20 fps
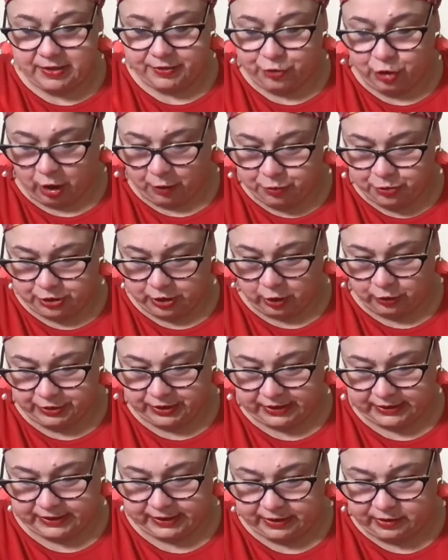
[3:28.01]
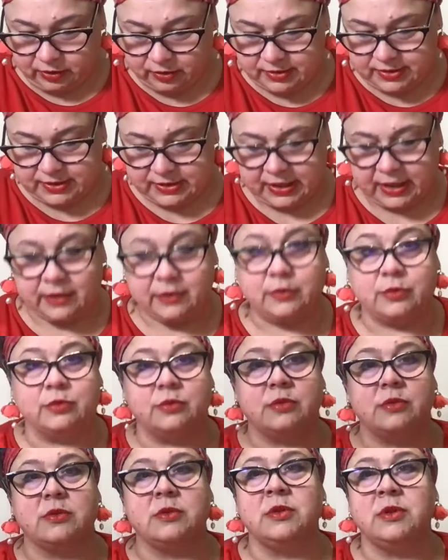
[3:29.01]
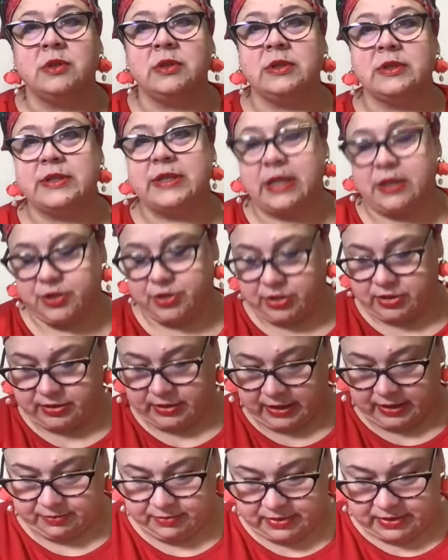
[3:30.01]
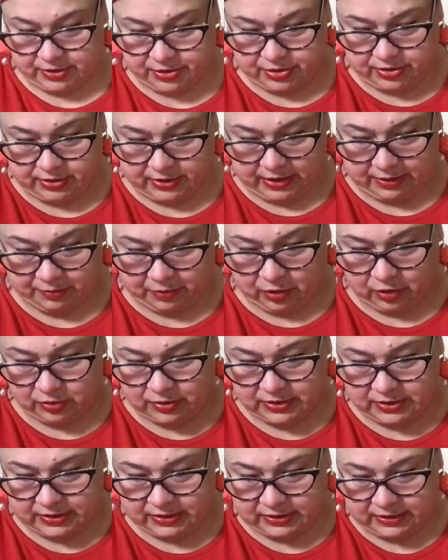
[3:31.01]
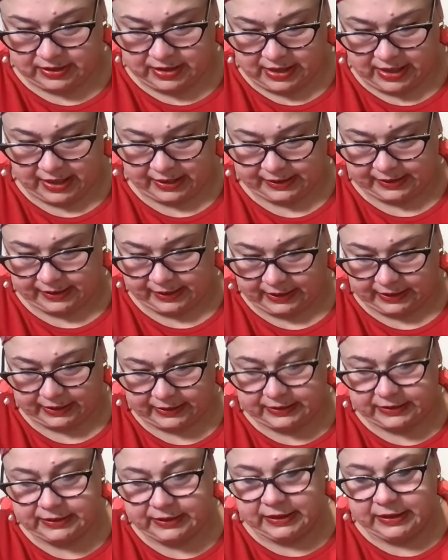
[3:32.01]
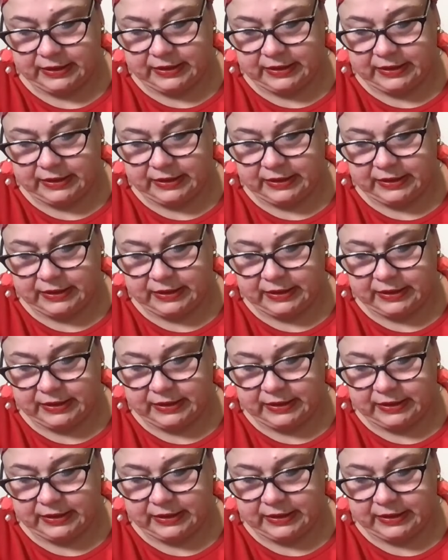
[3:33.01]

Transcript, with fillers: Dobrze, od jakiego znaku zaczynam? Zaczynam od raka,